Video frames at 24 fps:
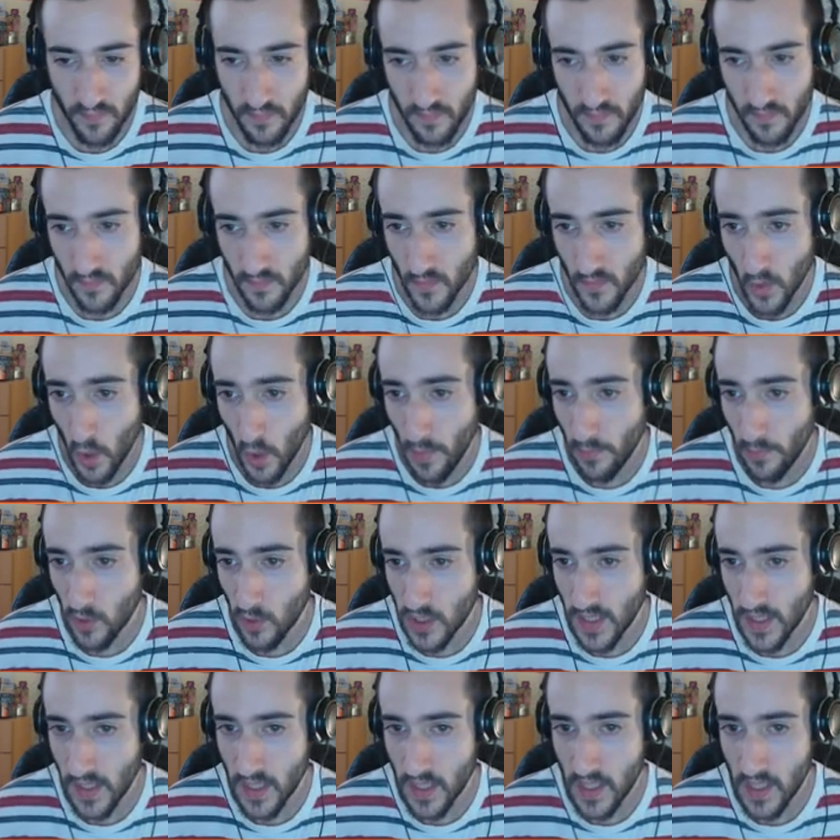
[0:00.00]
lo vemos
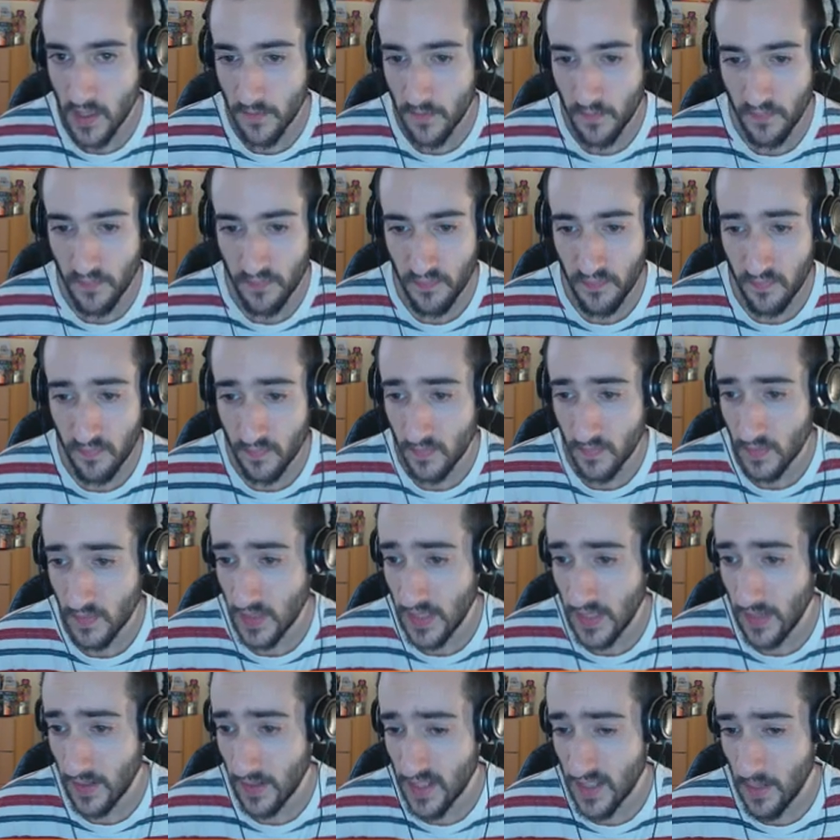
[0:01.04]
aquí.
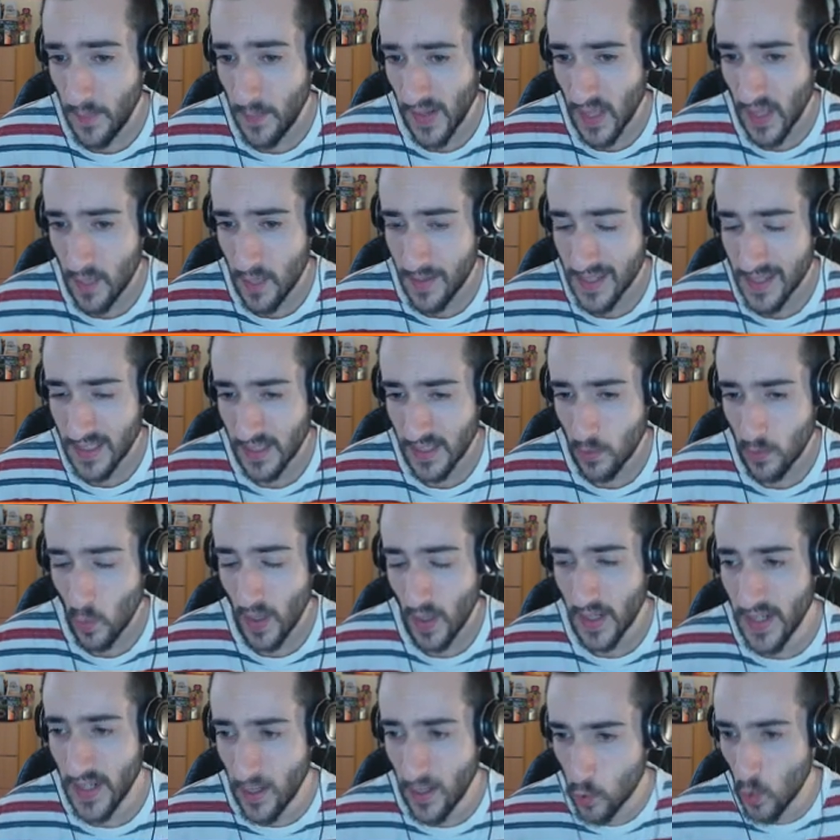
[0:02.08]
Que que parece bastante una
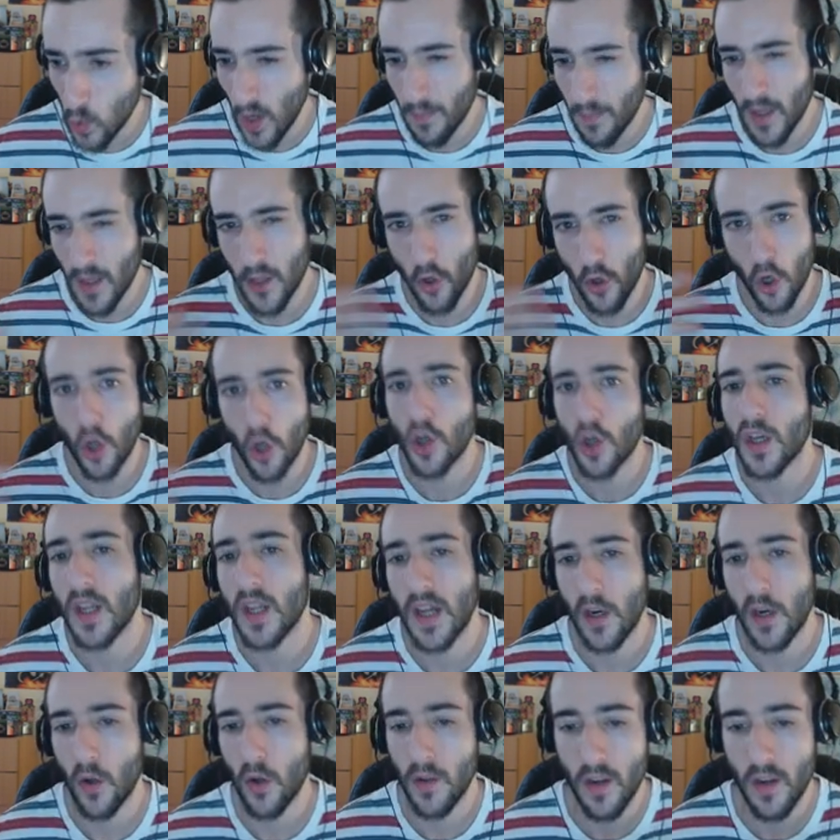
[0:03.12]
criatura mitológica, ¿no?